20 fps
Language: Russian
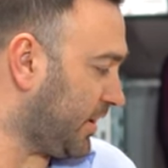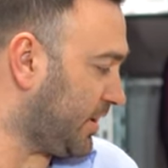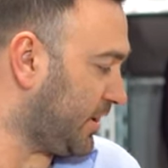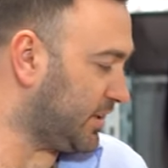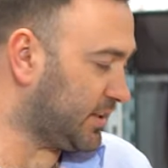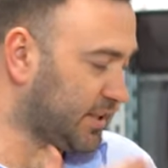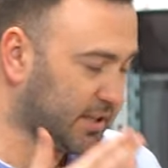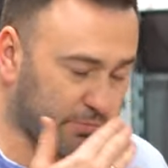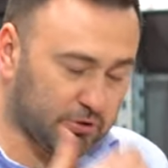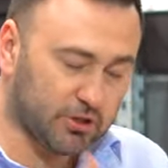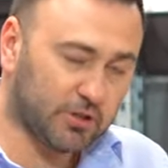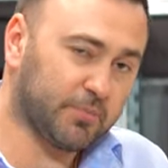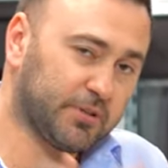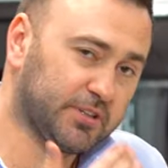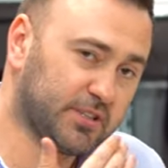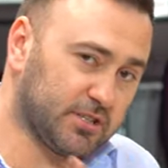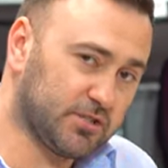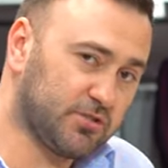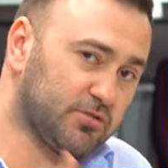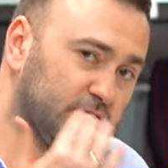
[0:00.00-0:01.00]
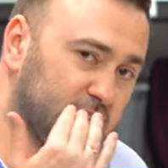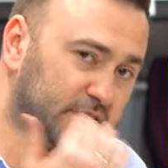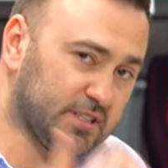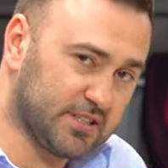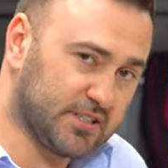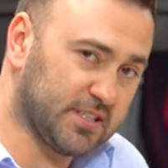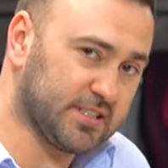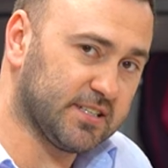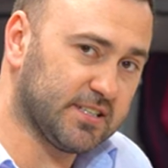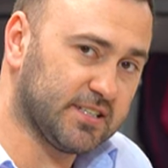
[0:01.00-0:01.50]
когда ребенок подрастет до
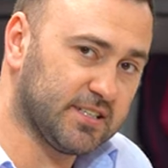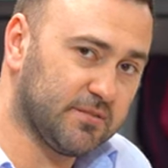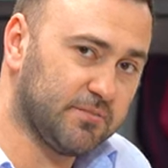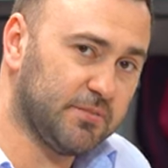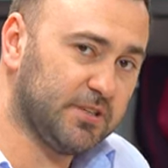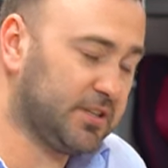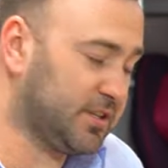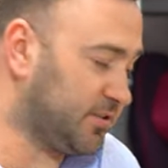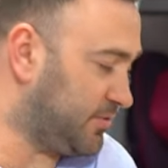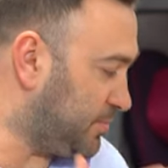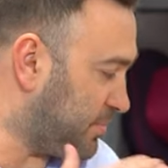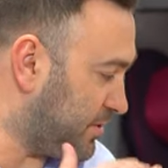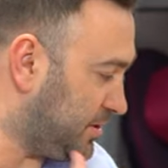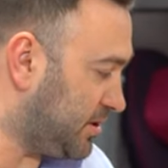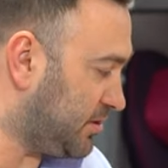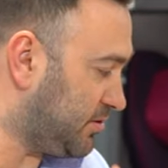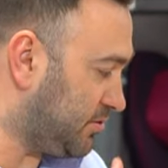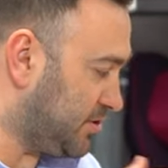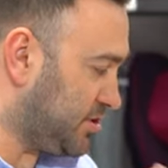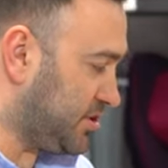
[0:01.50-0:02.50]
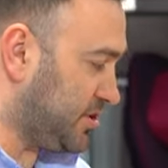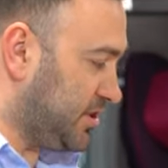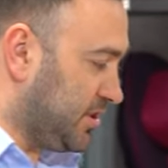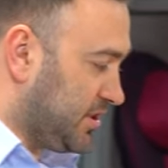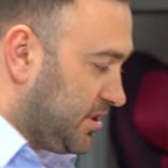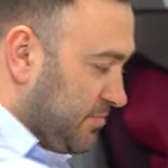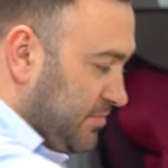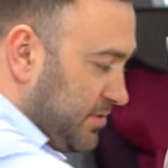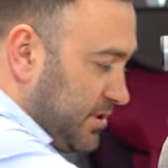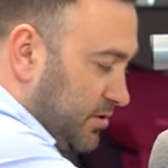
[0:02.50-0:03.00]
100 сантиметров, пятиточные
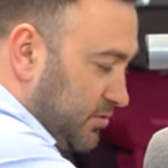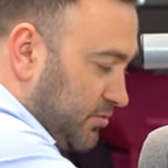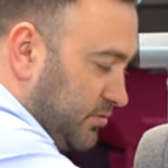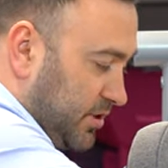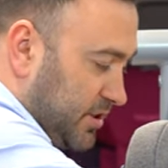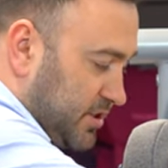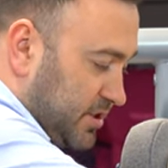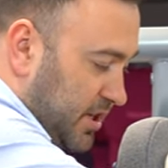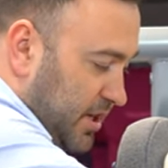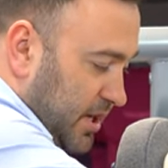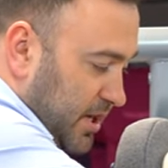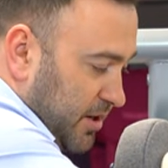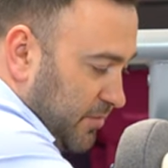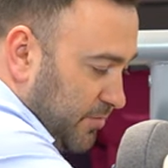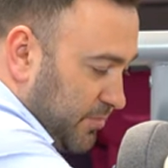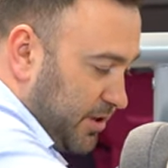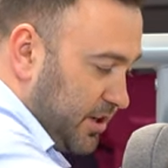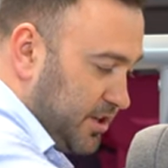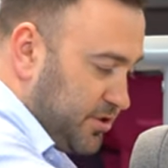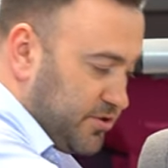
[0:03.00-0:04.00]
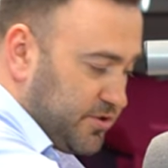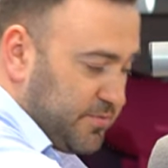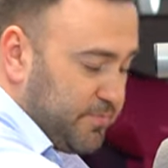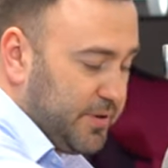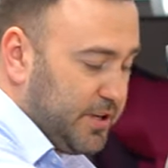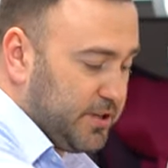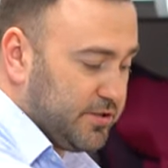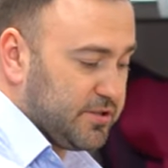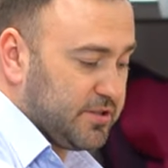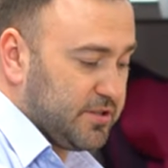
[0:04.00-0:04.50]
ремни у нас
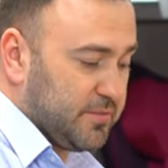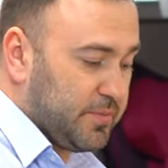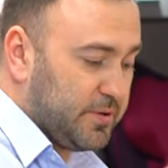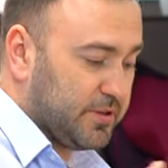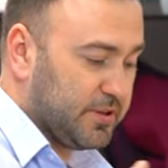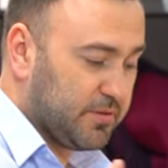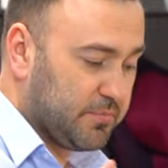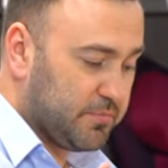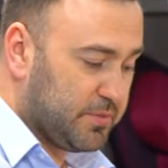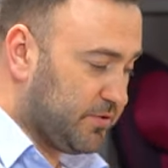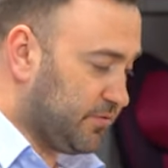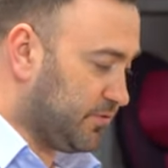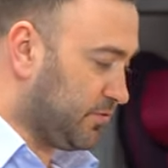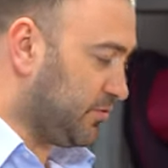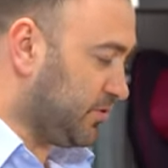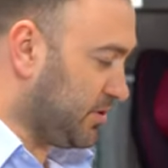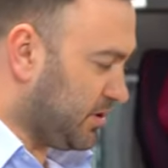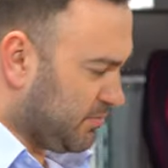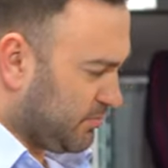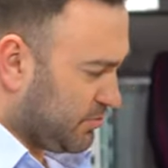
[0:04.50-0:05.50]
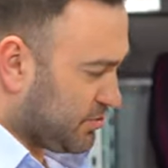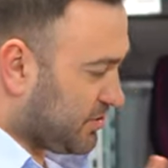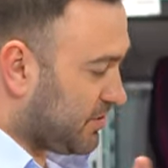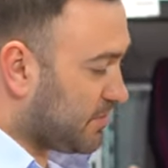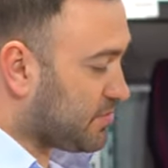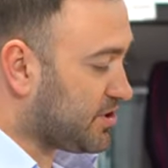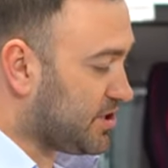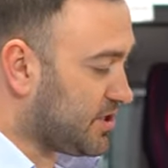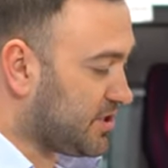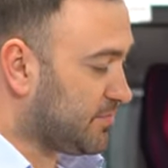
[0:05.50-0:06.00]
прячутся под обивку или можно
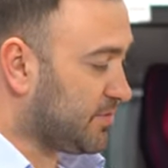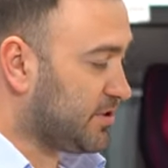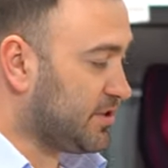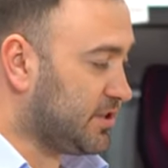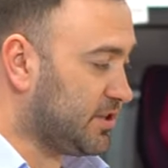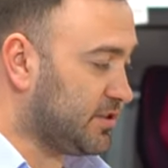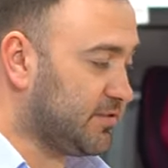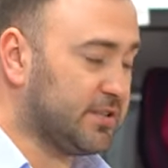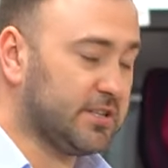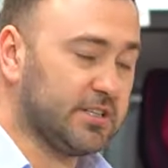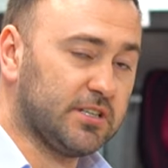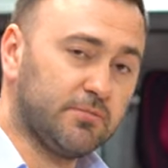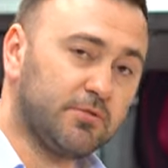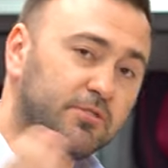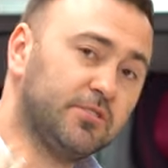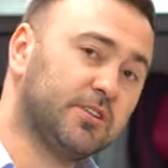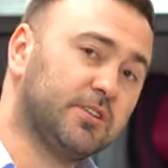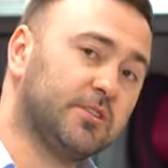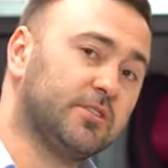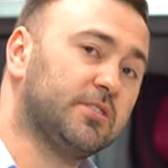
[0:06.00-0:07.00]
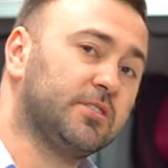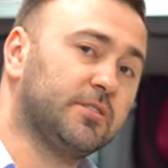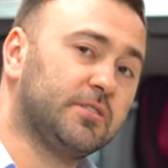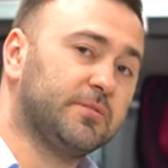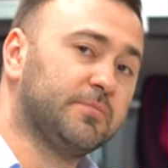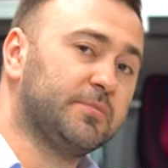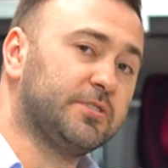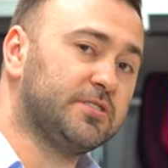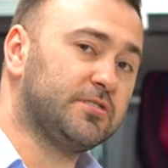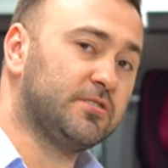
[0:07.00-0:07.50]
вообще демонтировать, и ребенок
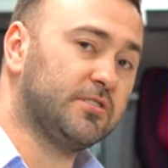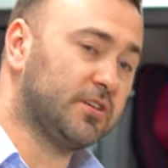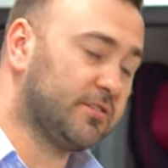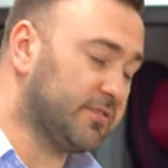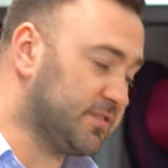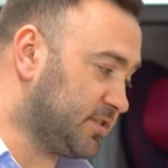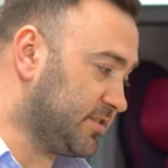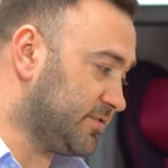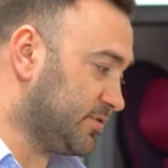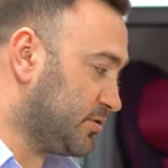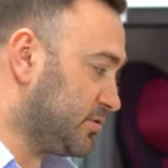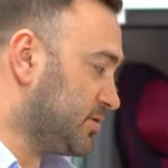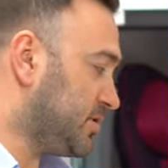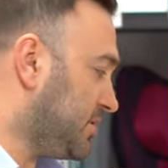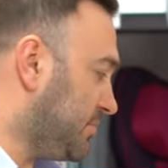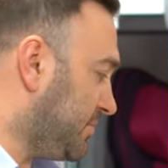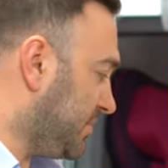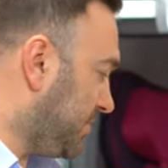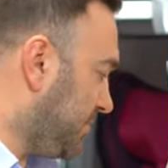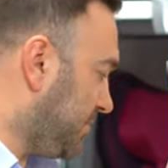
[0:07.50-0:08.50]
э, пристегивается взрослым